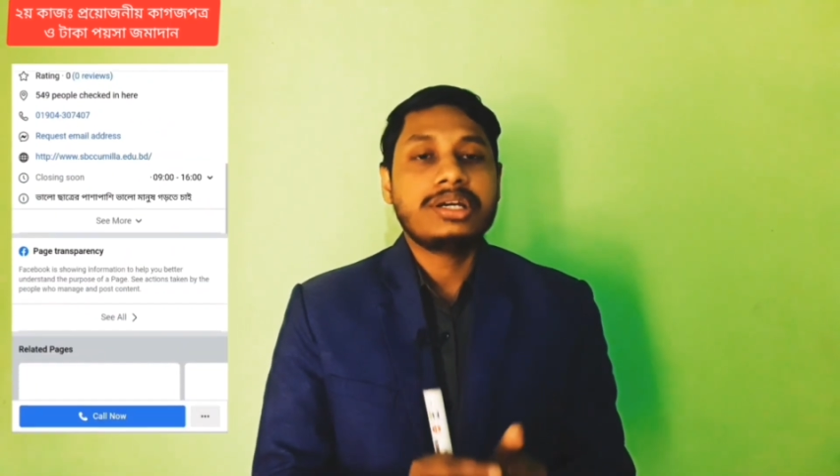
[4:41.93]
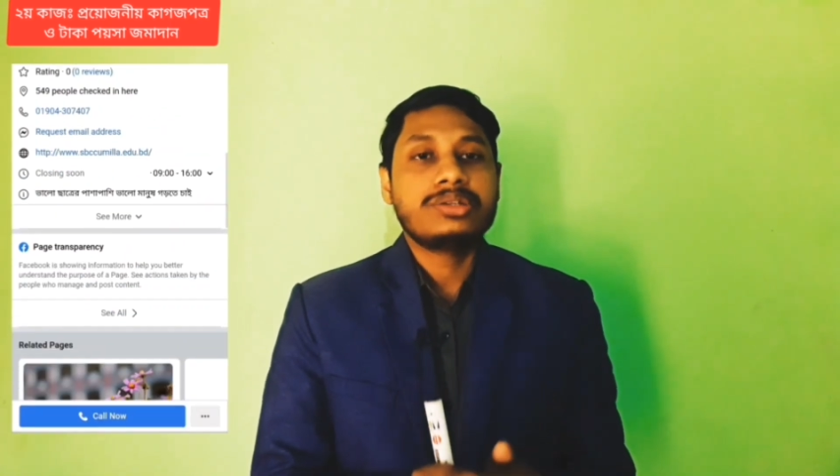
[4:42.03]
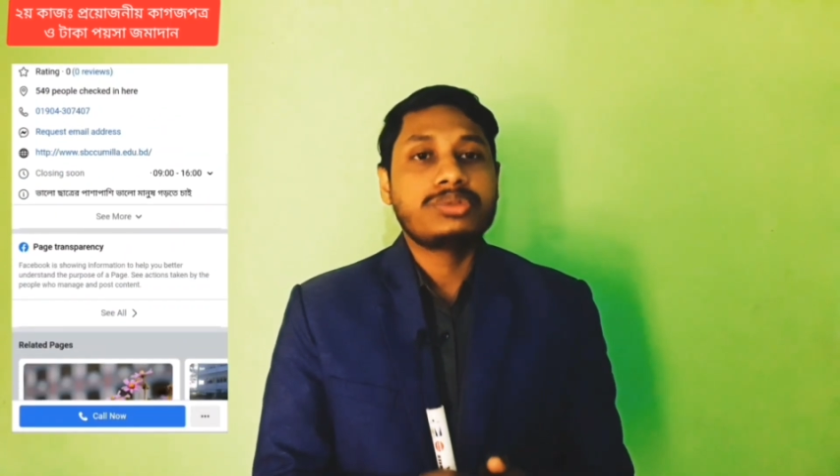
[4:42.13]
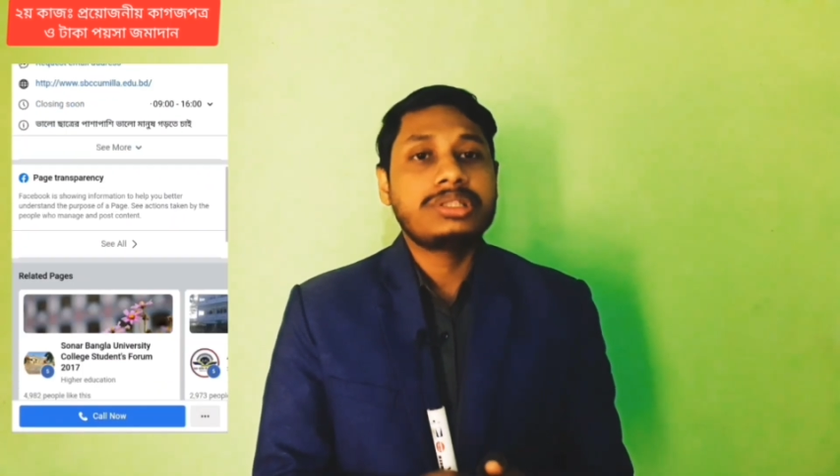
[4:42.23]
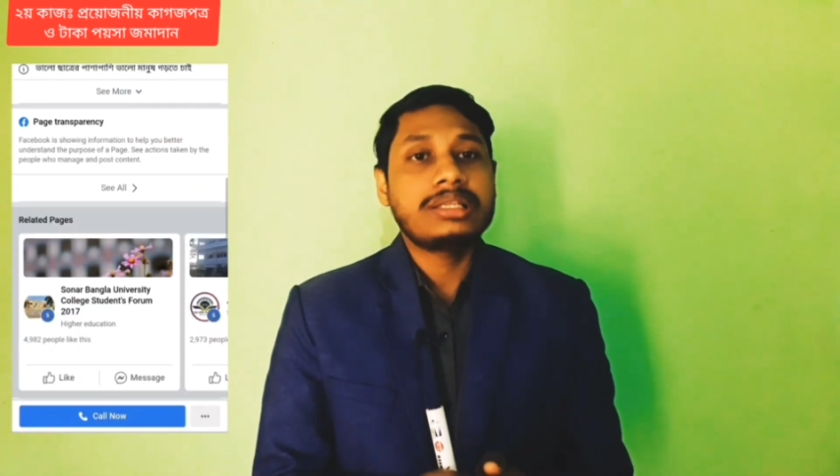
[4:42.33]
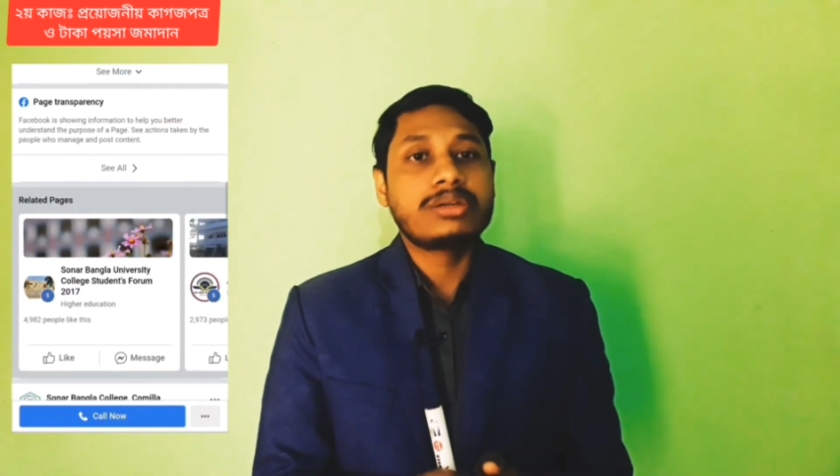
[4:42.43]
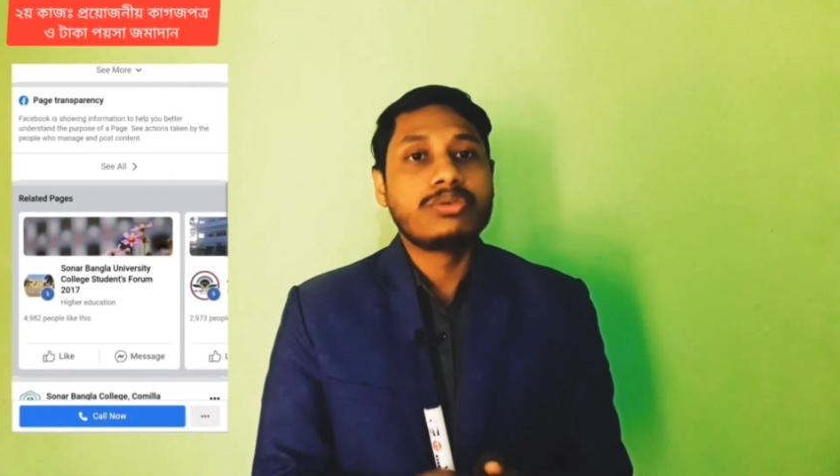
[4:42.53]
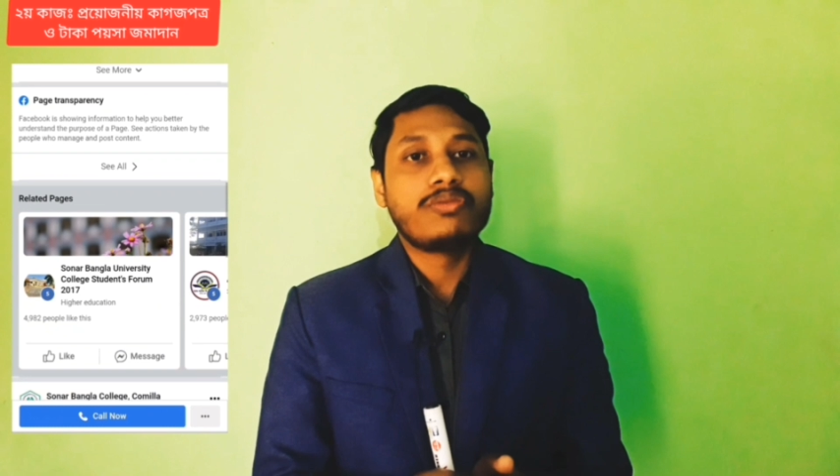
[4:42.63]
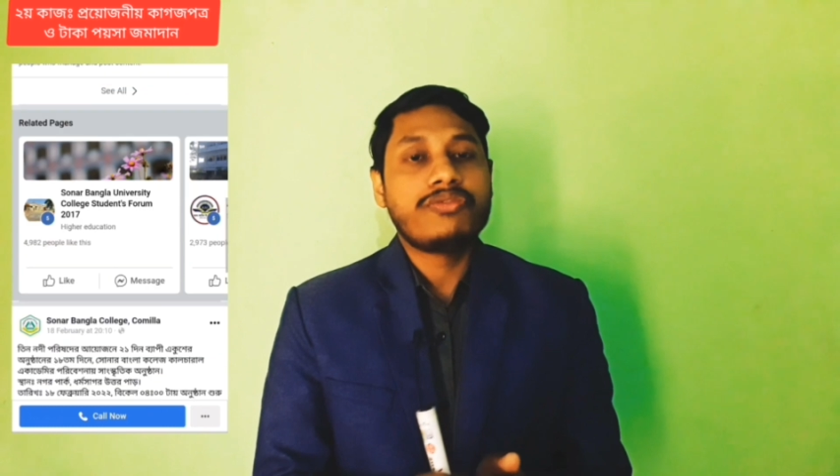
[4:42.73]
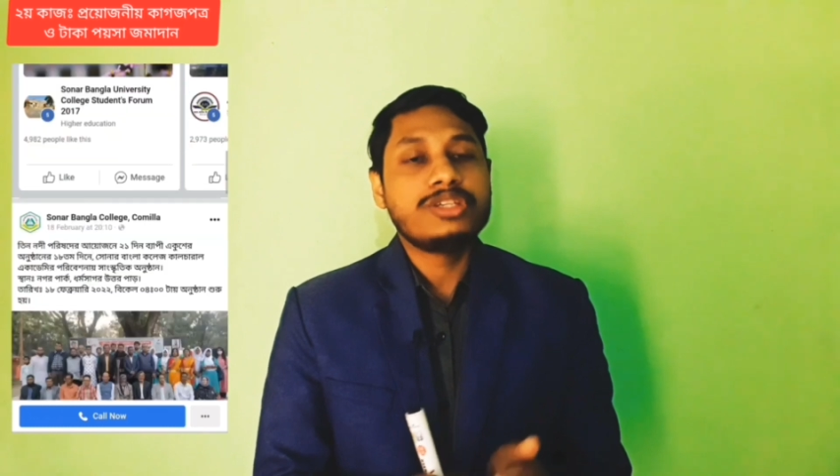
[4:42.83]
যদি তাদের
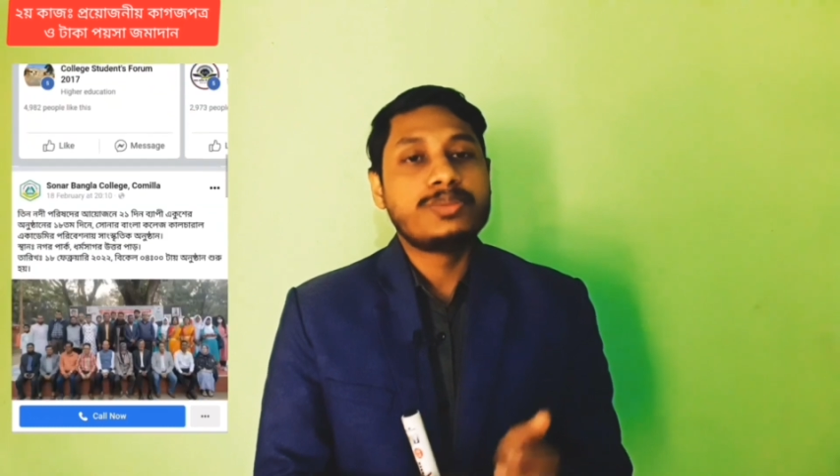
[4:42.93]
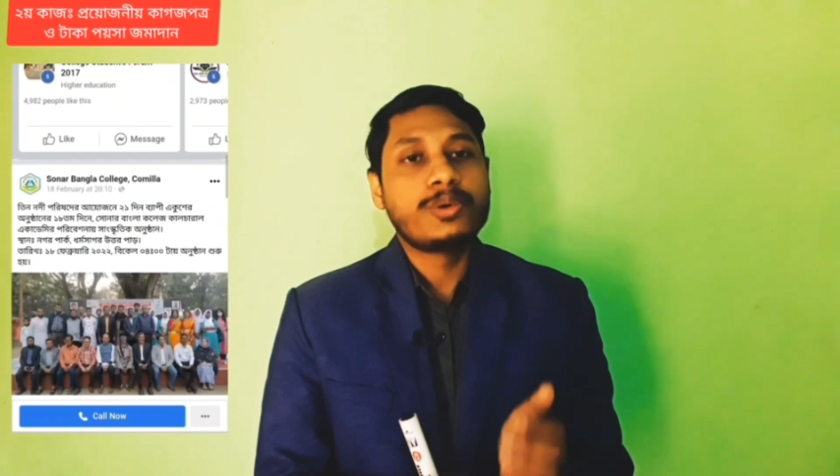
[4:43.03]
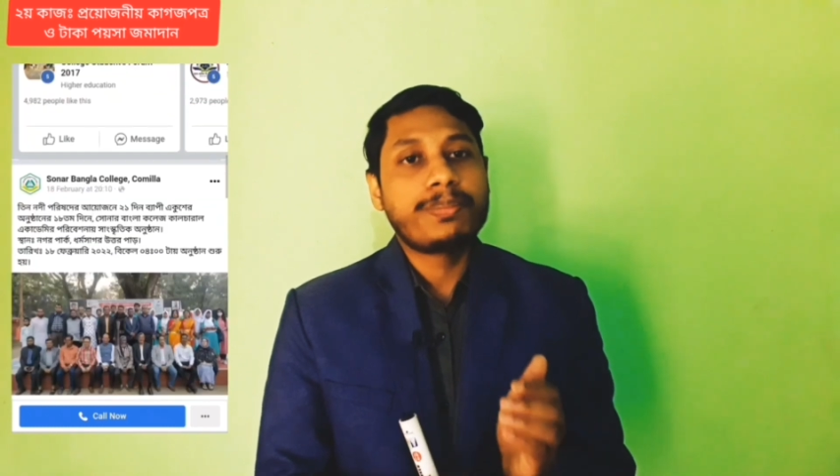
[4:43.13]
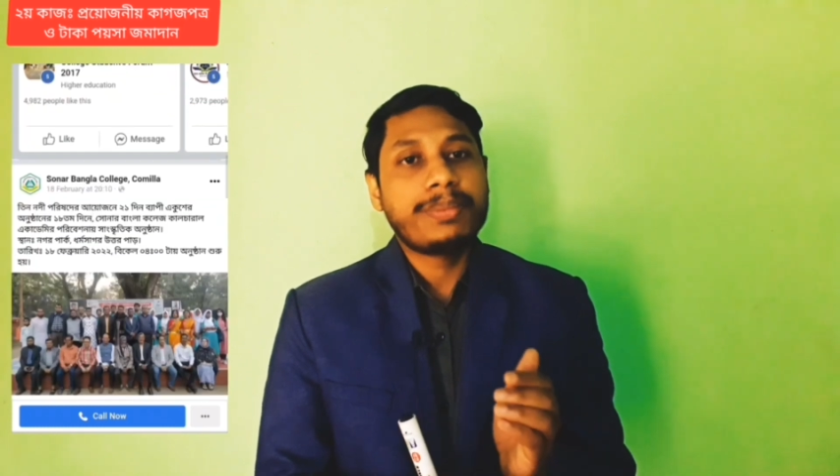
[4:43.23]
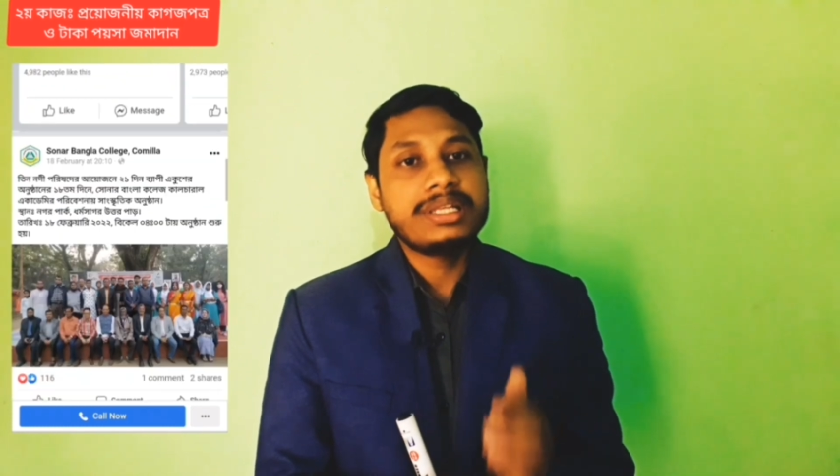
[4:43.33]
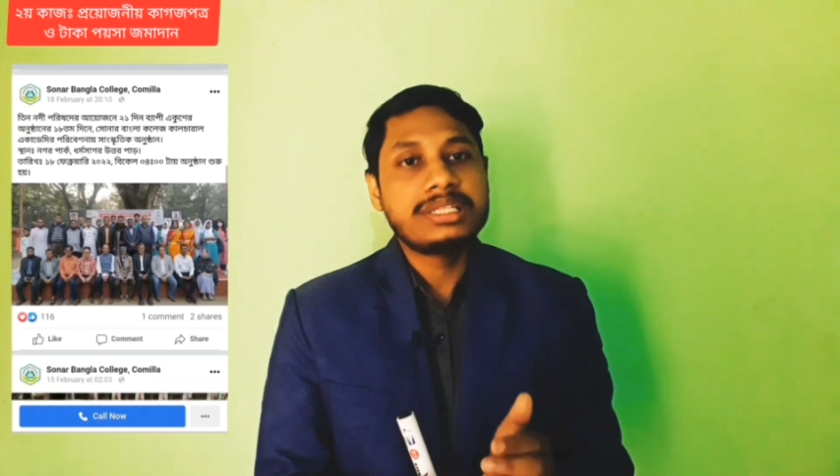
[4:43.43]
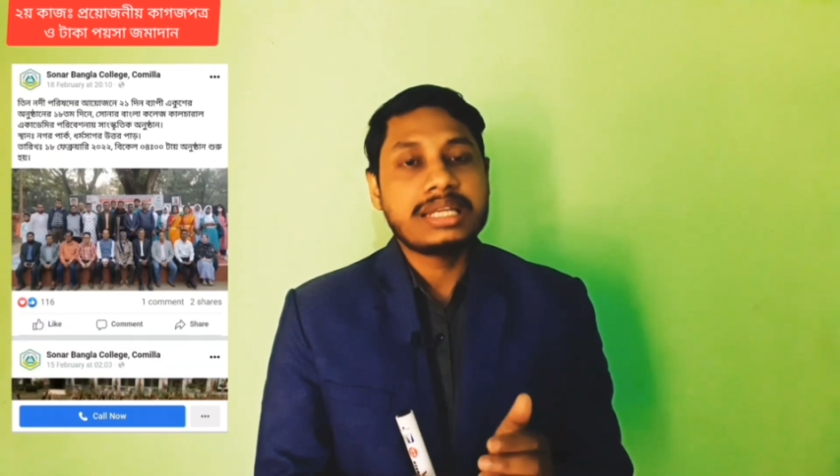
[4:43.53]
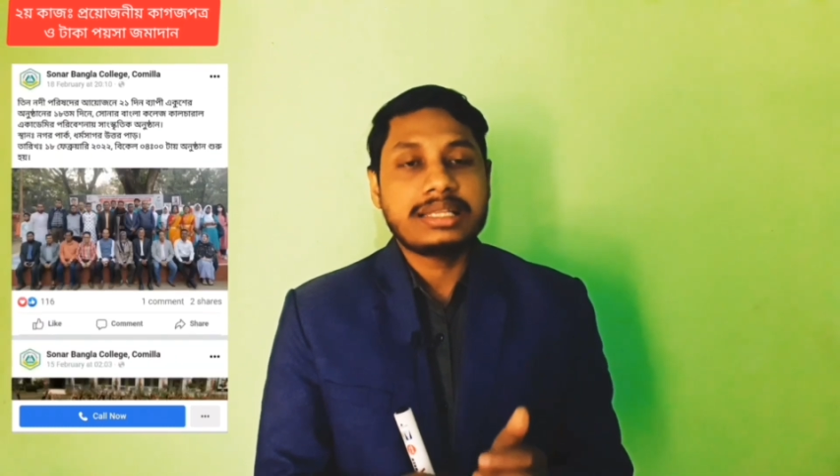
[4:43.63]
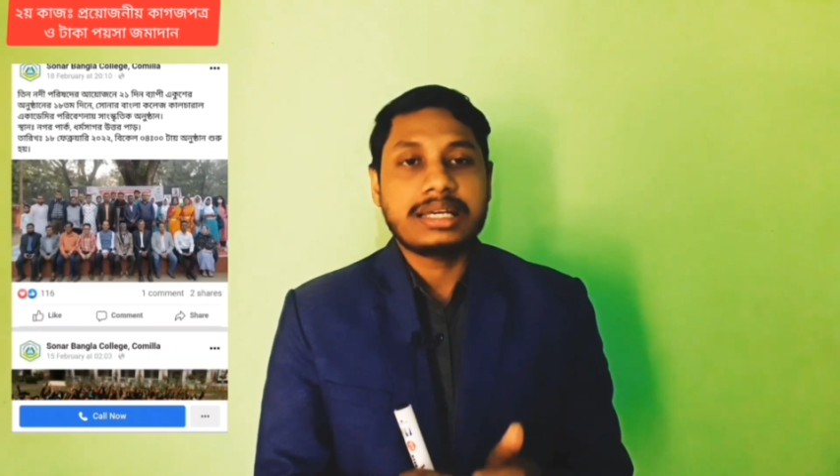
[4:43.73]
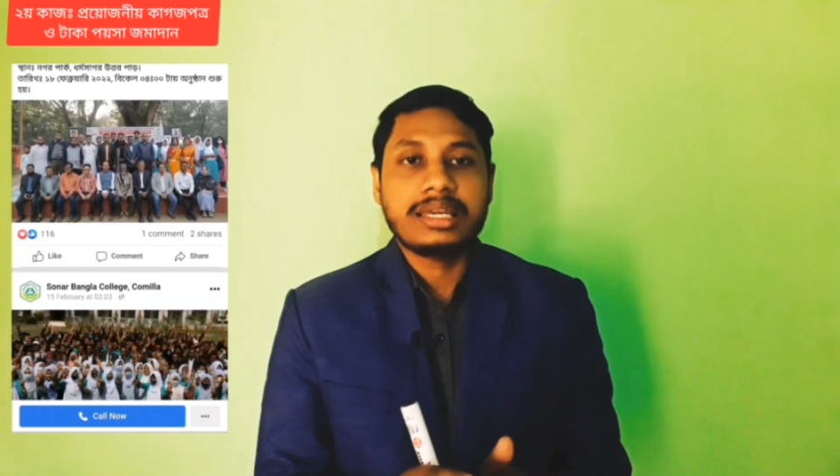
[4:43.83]
কোনো ফেসবুক পেজ না
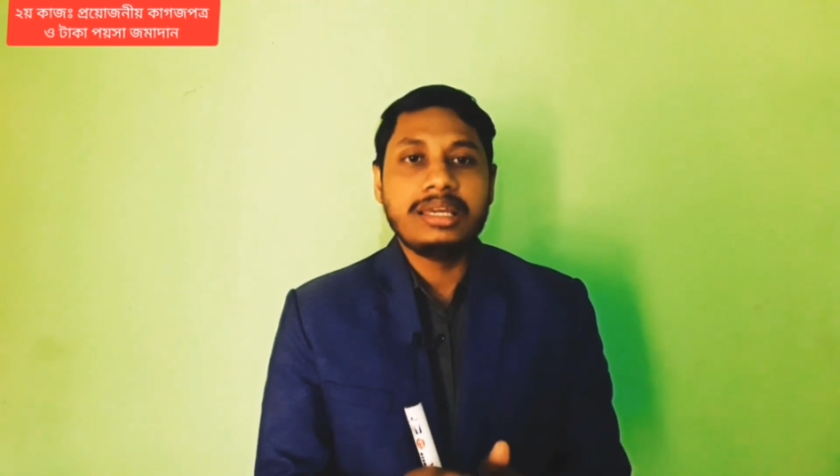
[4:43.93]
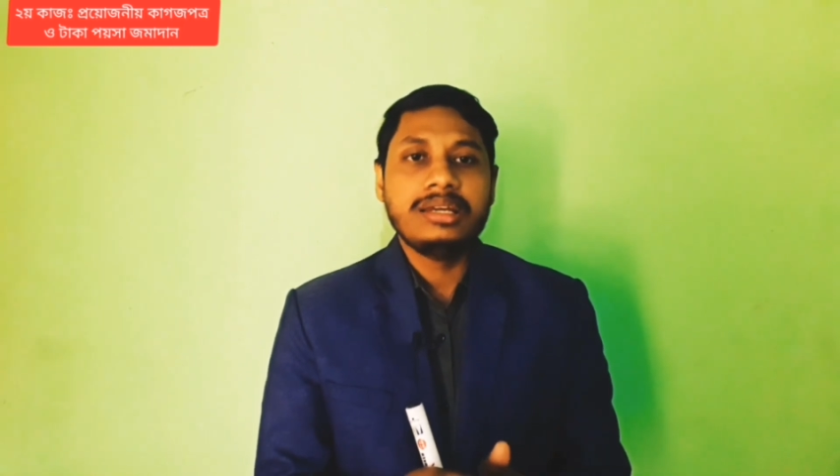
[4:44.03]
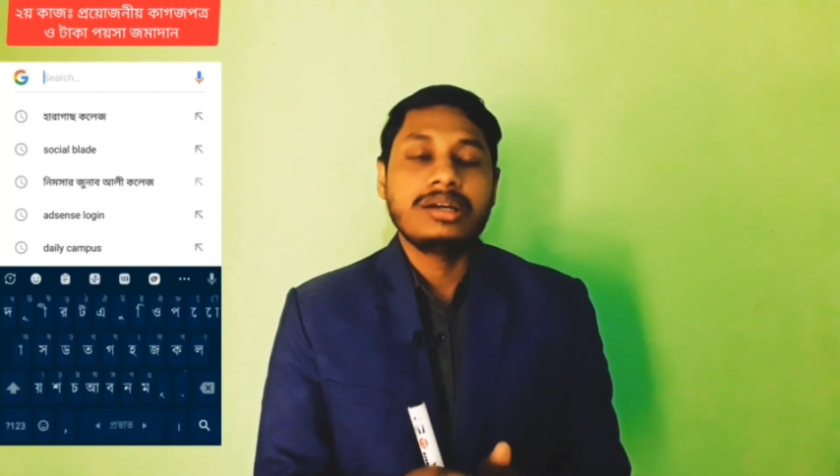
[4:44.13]
থাকে